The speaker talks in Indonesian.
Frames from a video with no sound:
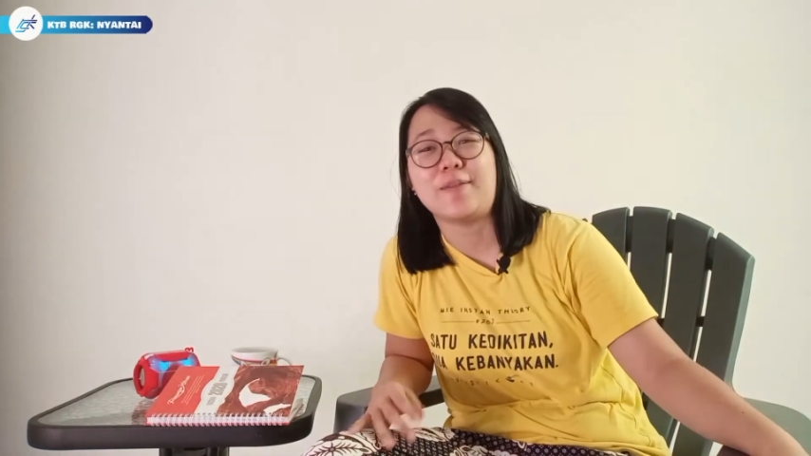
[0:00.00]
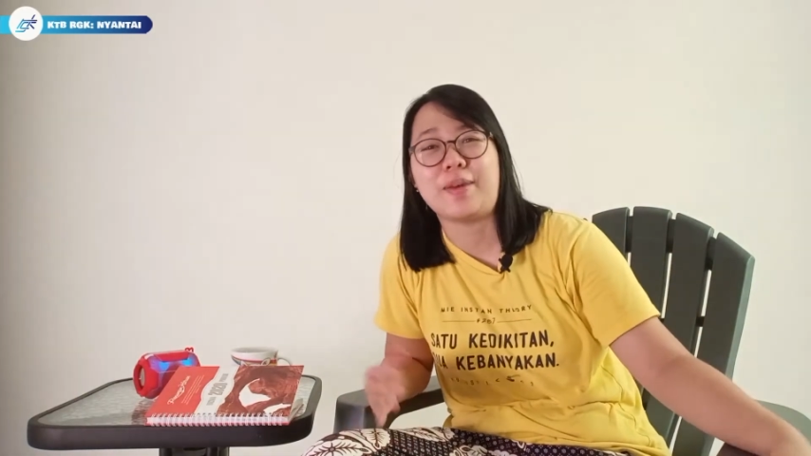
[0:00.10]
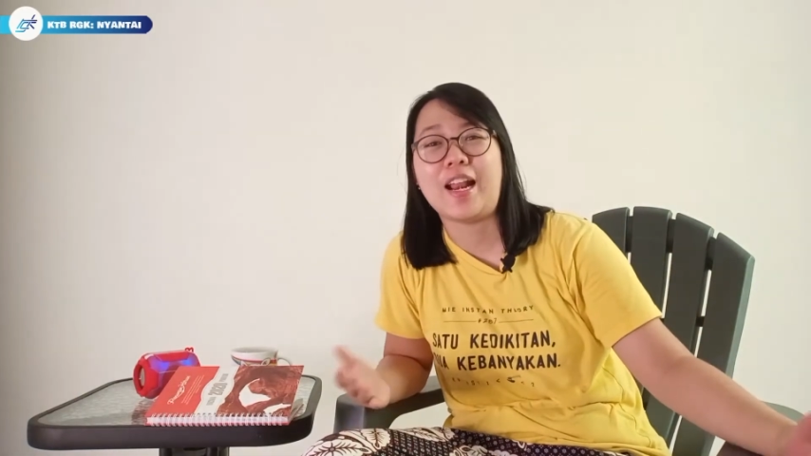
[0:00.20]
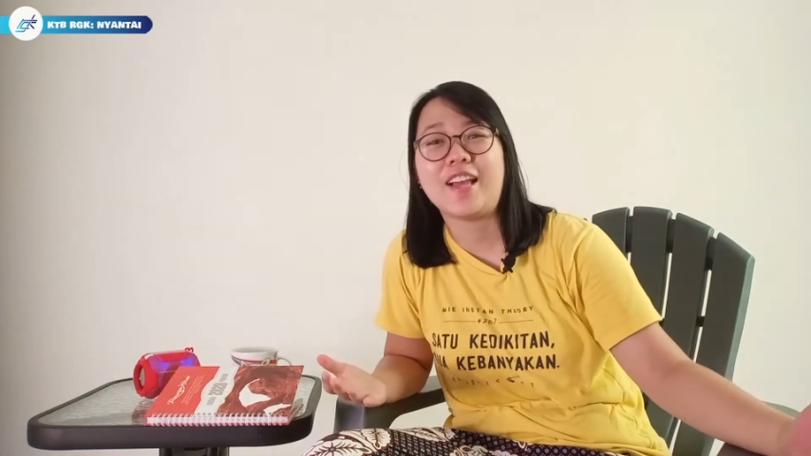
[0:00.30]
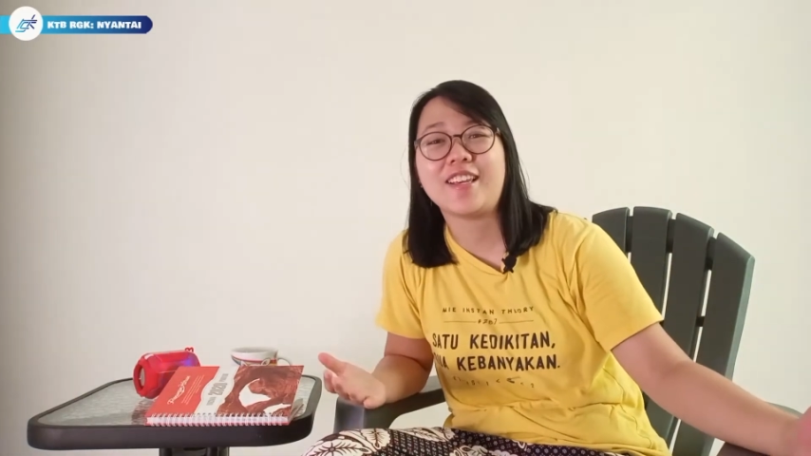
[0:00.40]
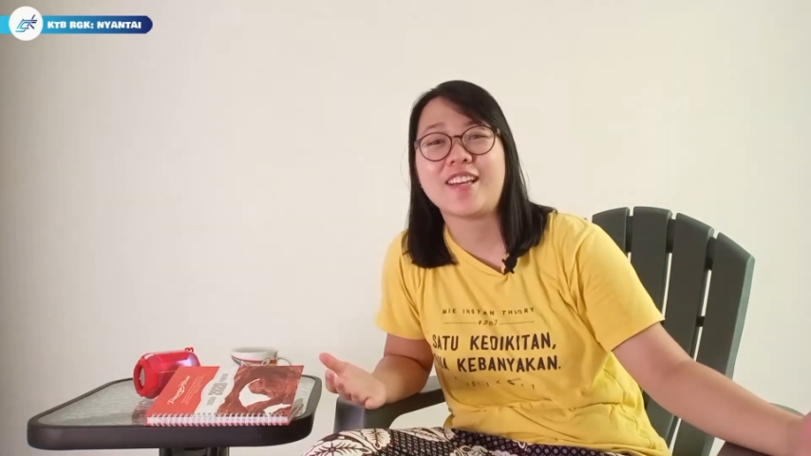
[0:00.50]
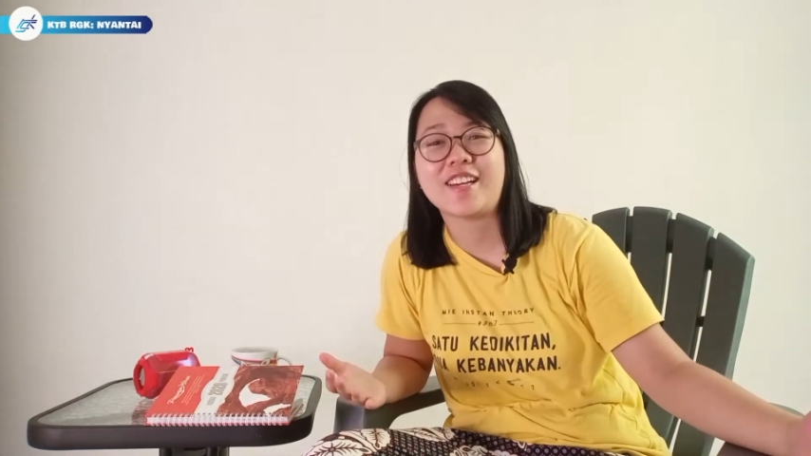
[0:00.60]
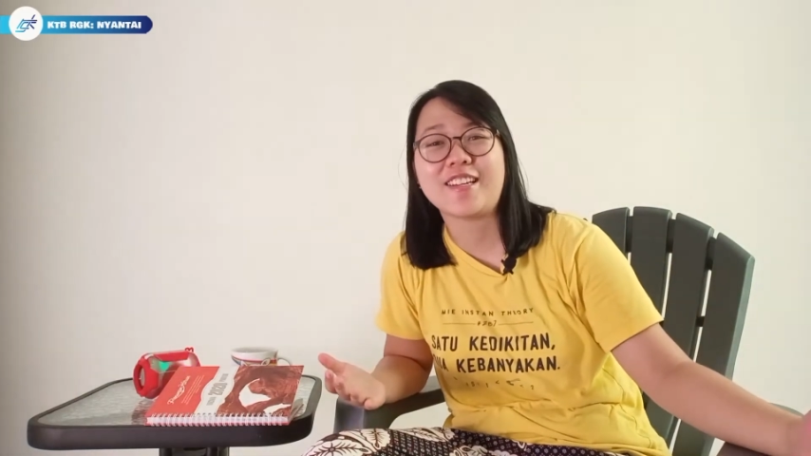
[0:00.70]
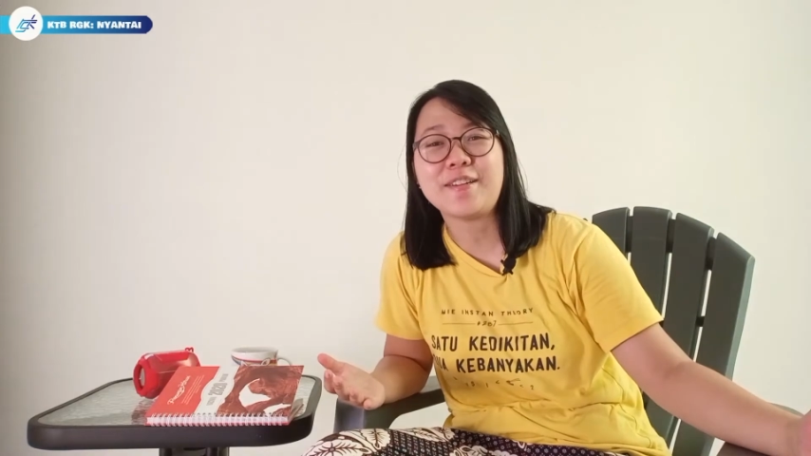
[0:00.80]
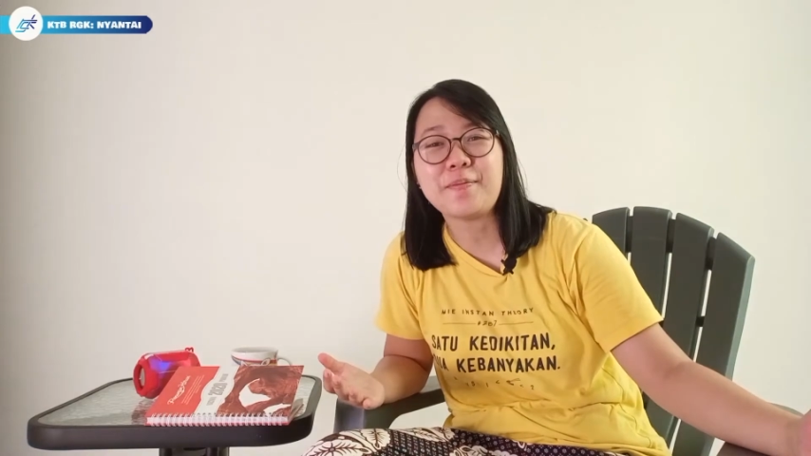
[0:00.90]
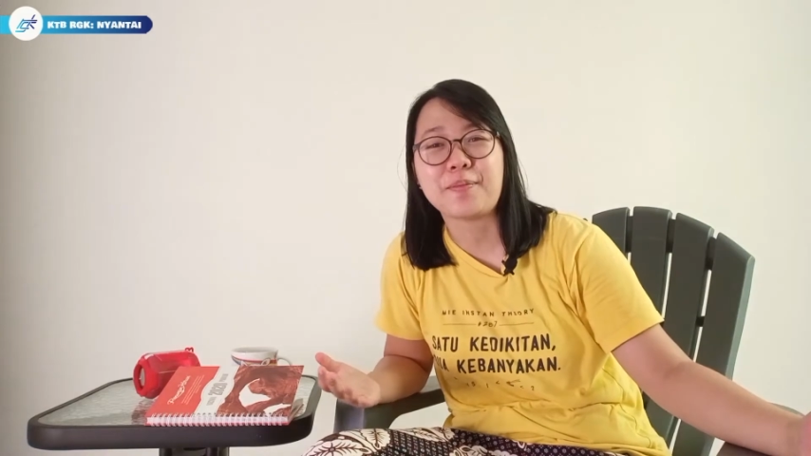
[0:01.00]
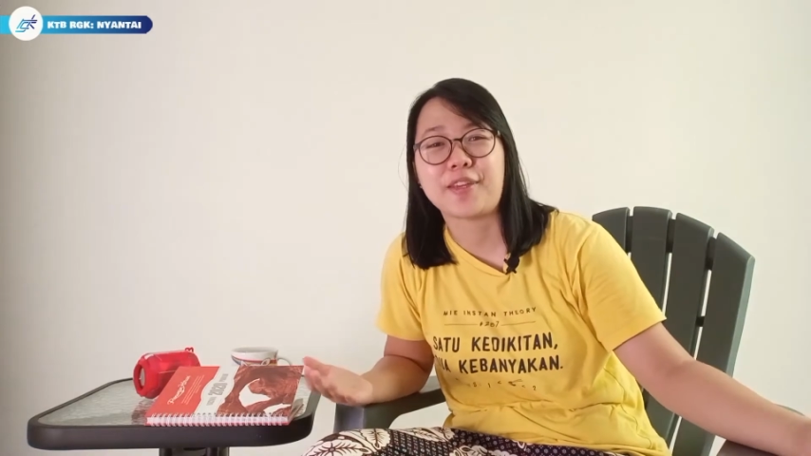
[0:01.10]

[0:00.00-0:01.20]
apaan lagi ya kan?